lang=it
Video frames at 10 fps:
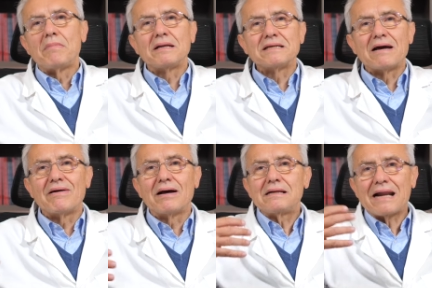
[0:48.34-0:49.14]

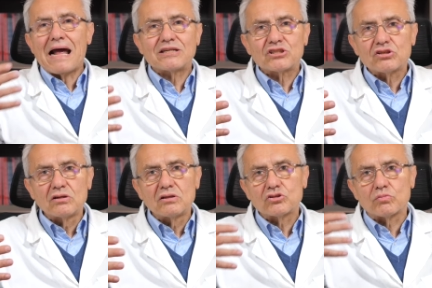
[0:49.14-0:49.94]
mangiava
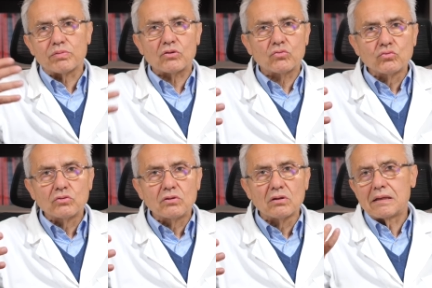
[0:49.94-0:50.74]
grasso,
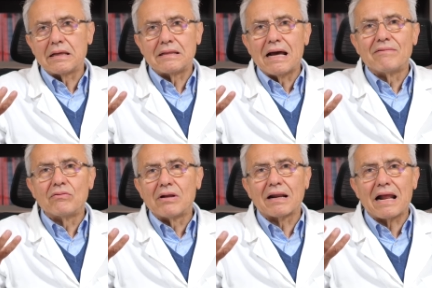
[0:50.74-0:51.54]
soprattutto, che dava
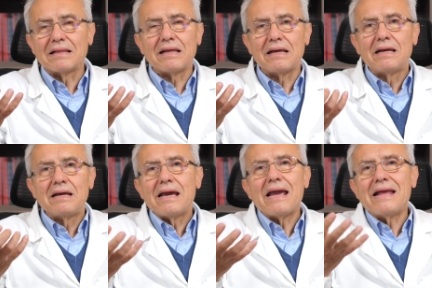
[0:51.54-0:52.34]
una
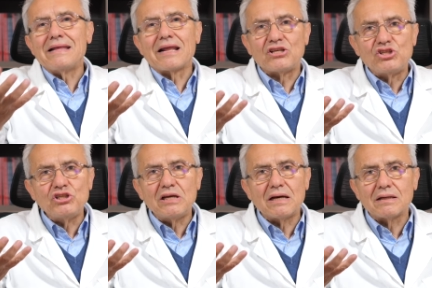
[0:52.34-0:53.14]
grande
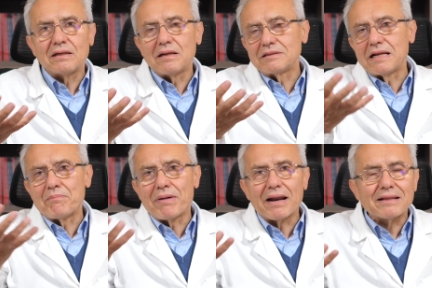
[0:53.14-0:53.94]
energia, se ne
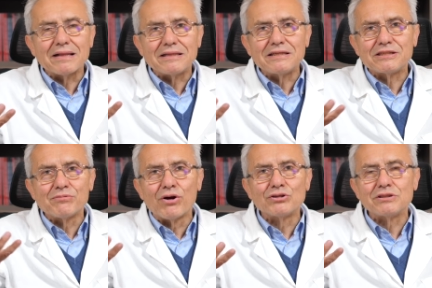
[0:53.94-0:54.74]
parla
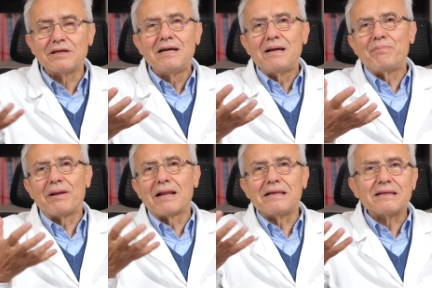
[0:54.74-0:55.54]
tantissimo oggi
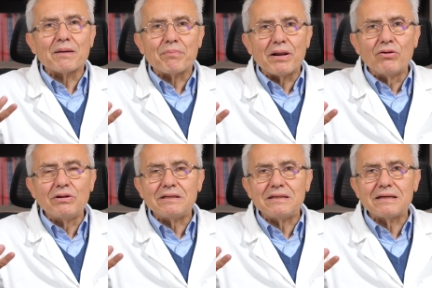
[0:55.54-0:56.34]
per la dieta
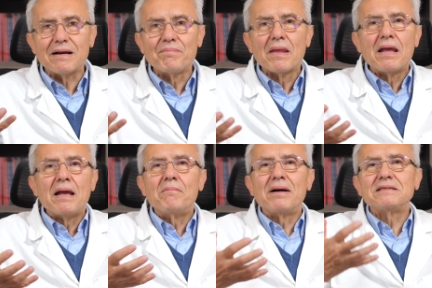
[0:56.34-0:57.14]
paleolitica,
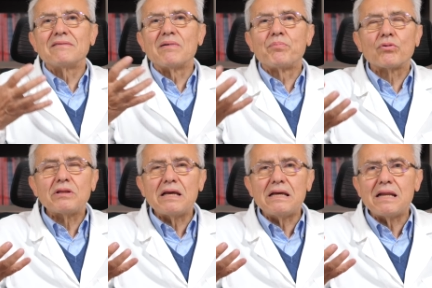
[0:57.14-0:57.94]
mangiava
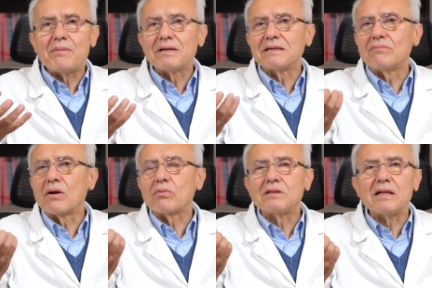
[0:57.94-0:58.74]
proteine e mangiava
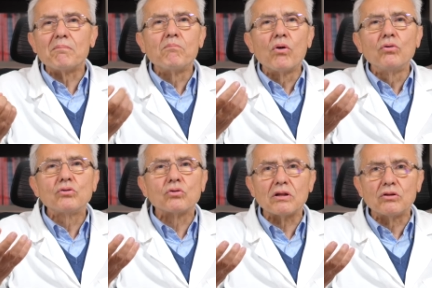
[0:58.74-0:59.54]
una quantità
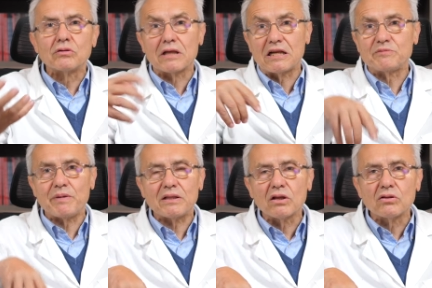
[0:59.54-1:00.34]
molto ridotta
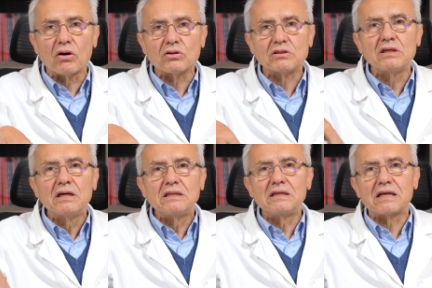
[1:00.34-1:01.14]
rispetto ad oggi
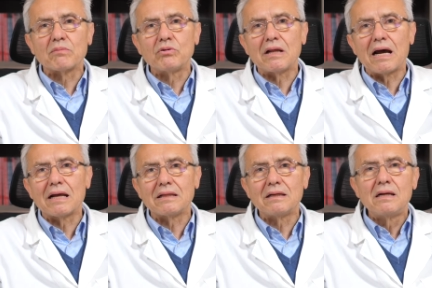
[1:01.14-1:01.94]
di
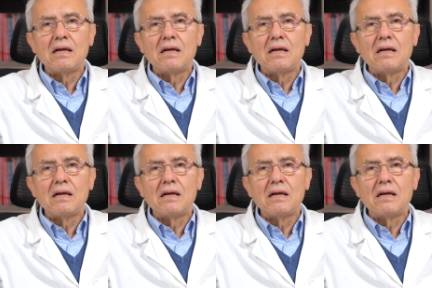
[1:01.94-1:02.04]
carboidrati.